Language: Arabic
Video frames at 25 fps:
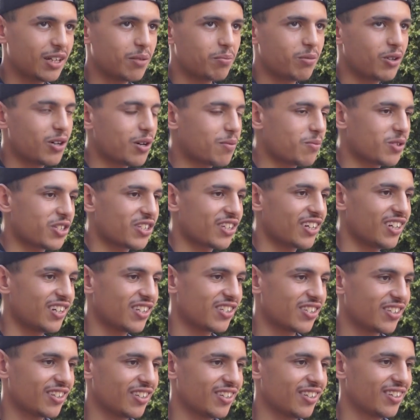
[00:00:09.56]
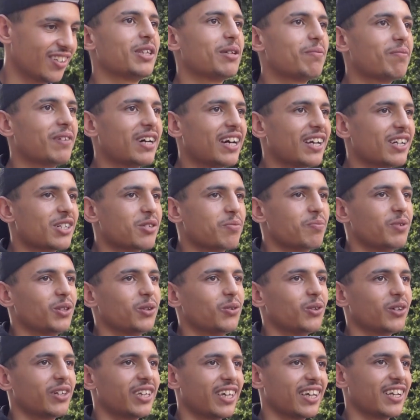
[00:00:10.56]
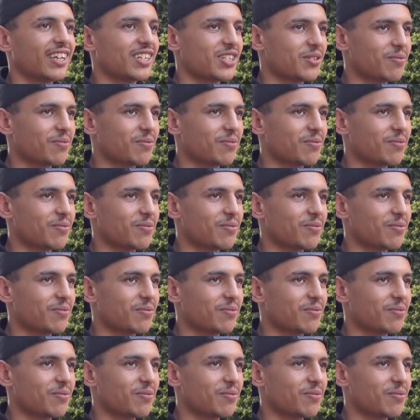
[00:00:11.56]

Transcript: انا بوها مش راجل قديم خرج بنته كيكا